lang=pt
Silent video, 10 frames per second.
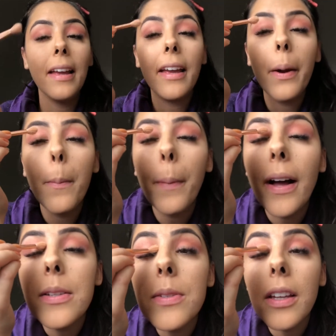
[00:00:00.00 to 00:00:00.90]
E eu
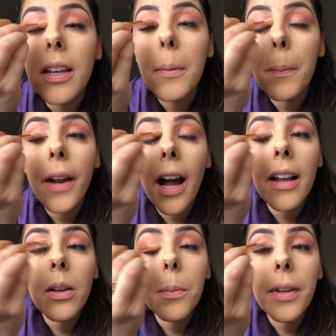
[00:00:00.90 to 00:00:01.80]
passo aqui pra
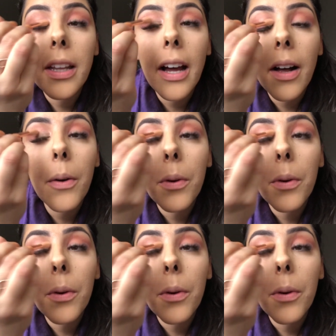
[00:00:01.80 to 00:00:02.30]
iluminar